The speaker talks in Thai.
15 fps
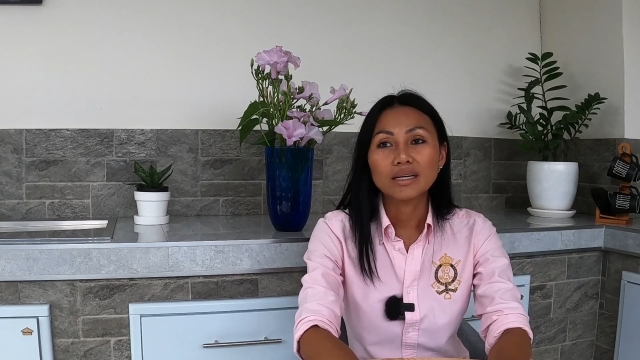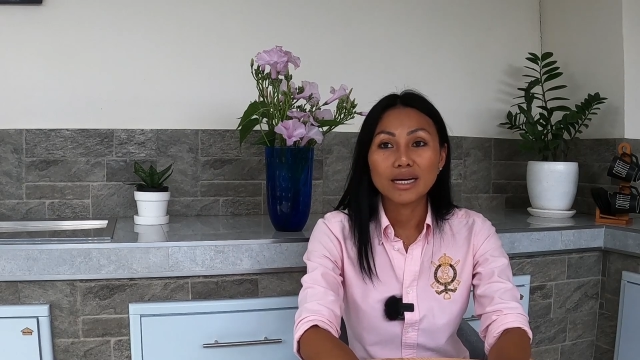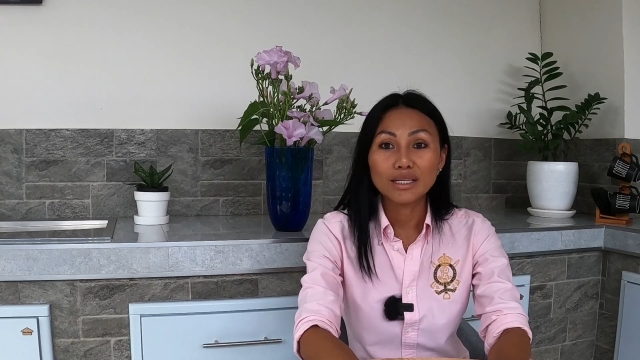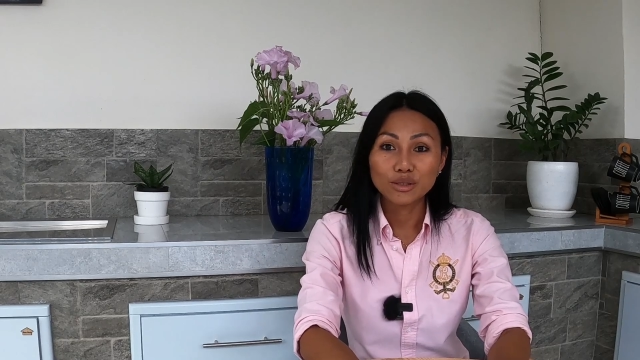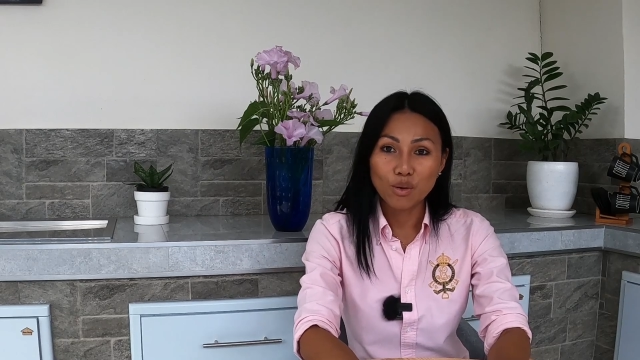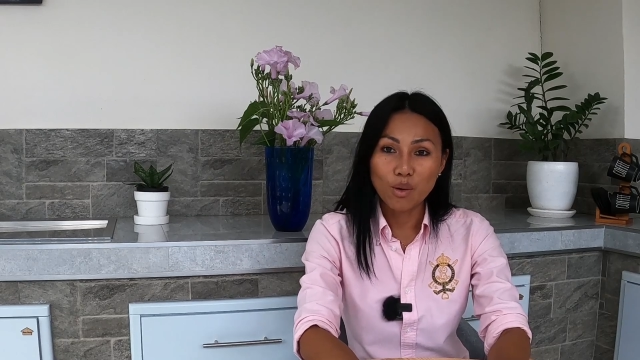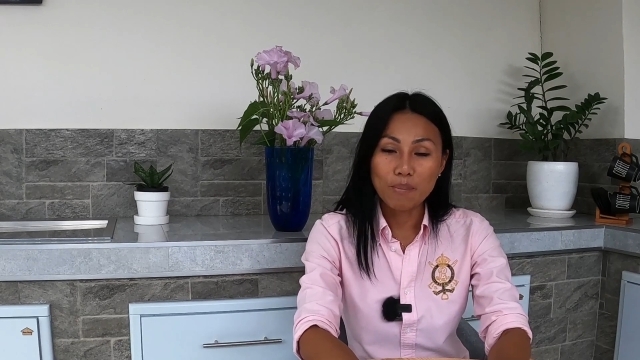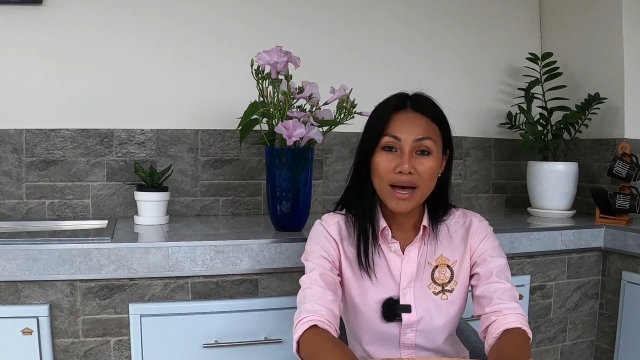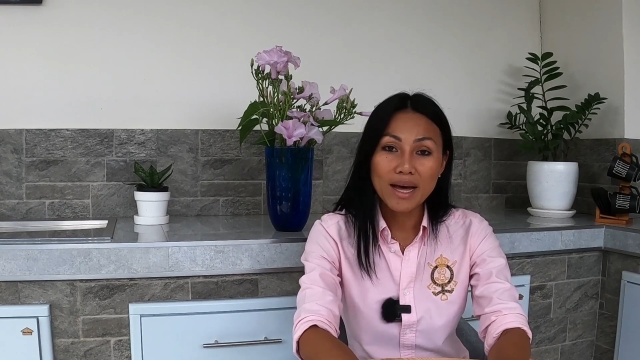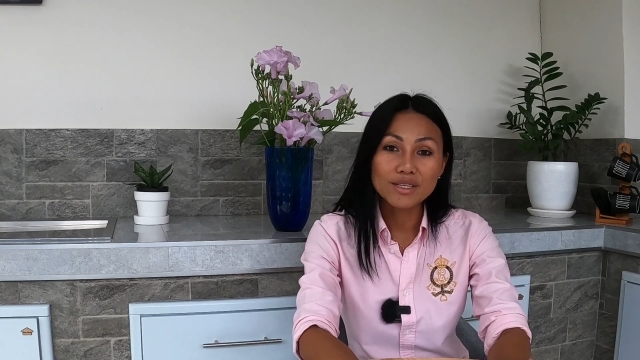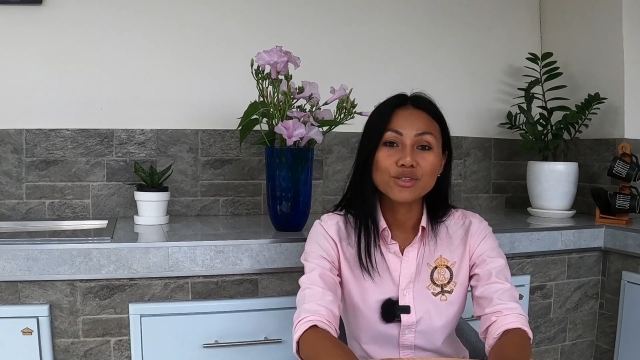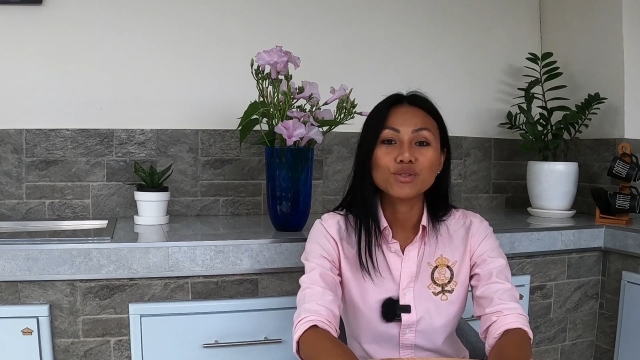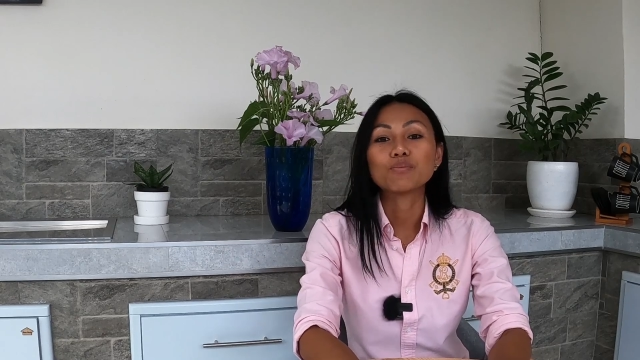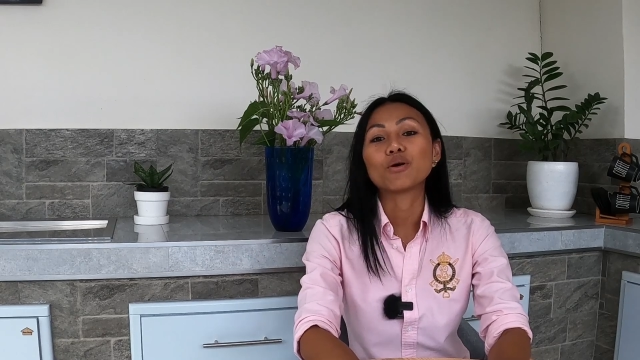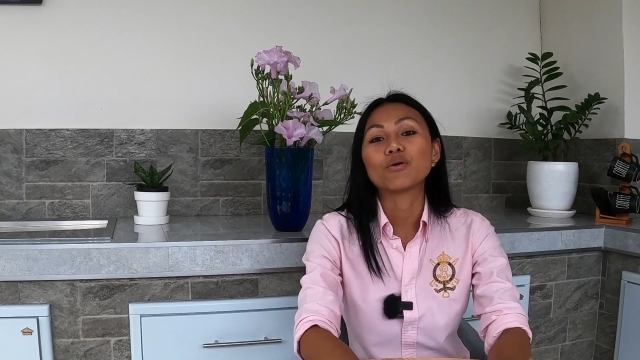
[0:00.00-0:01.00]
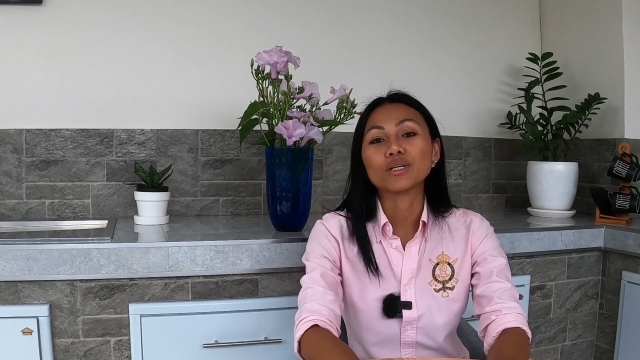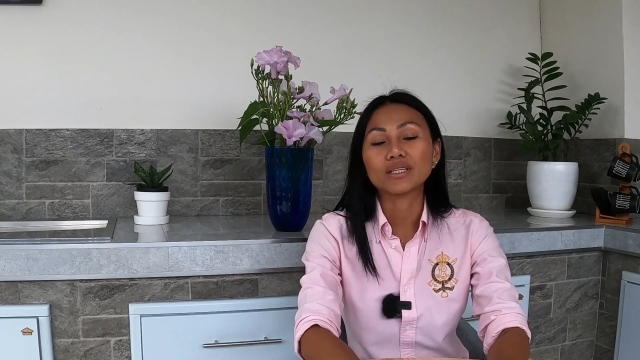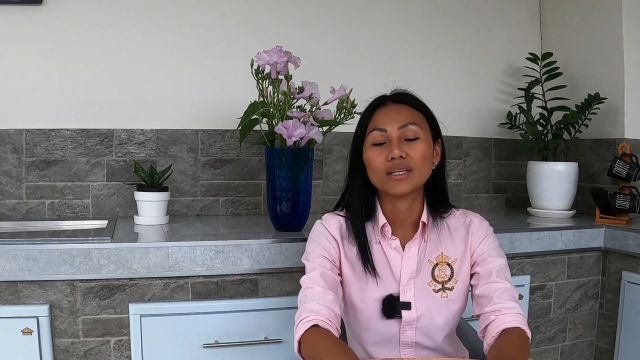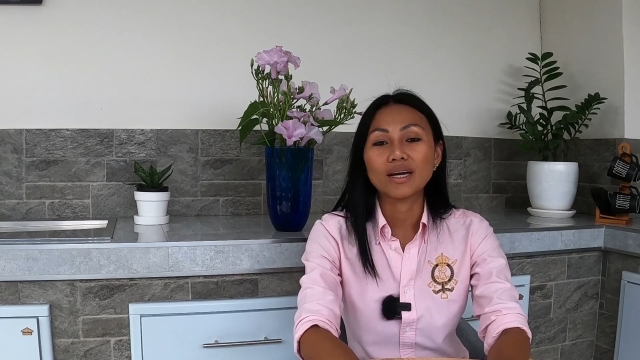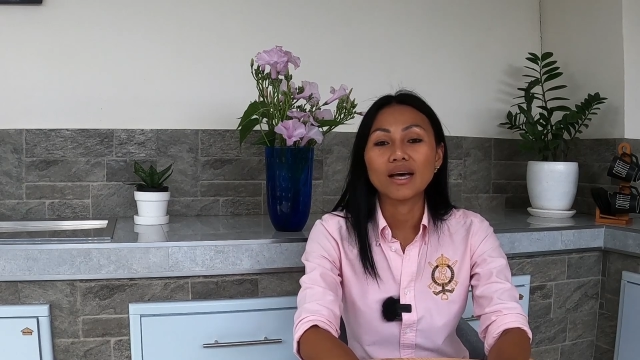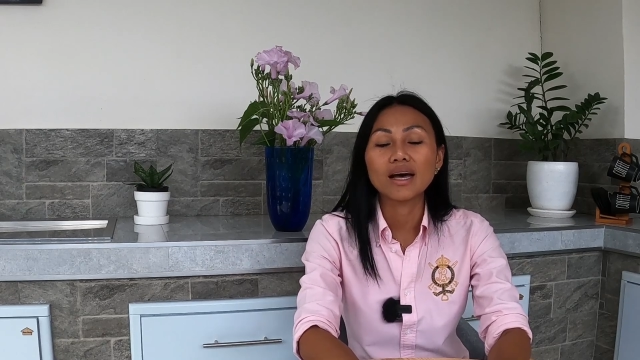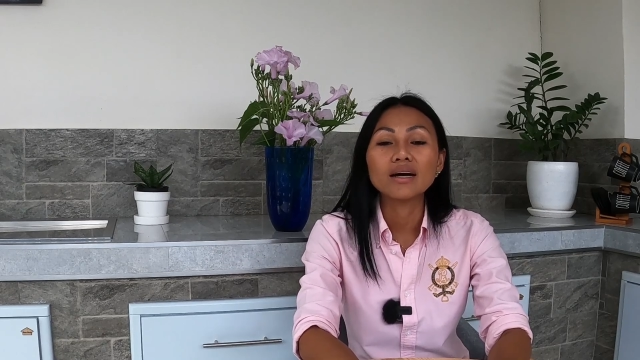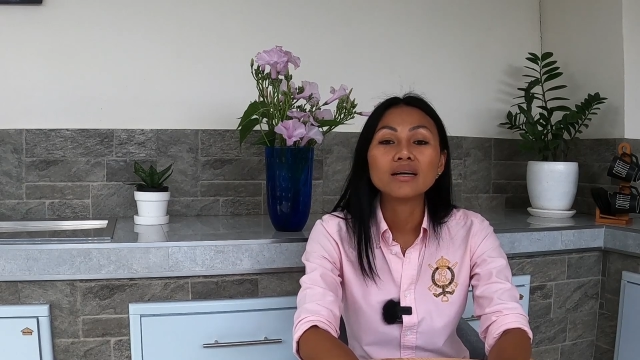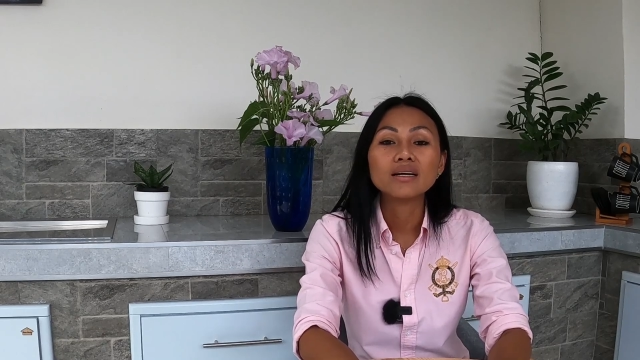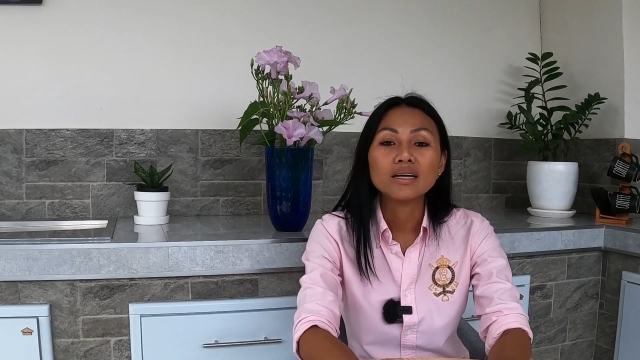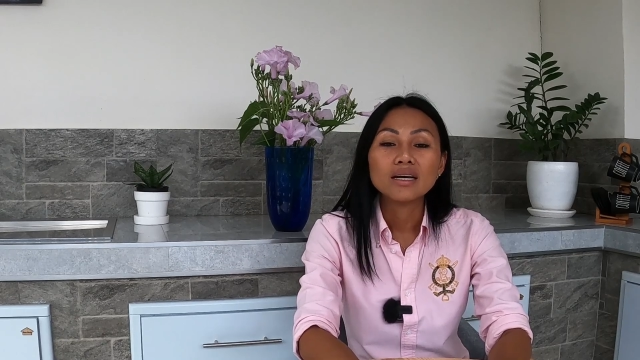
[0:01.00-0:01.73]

การต่อพาสปอร์ตนะคะ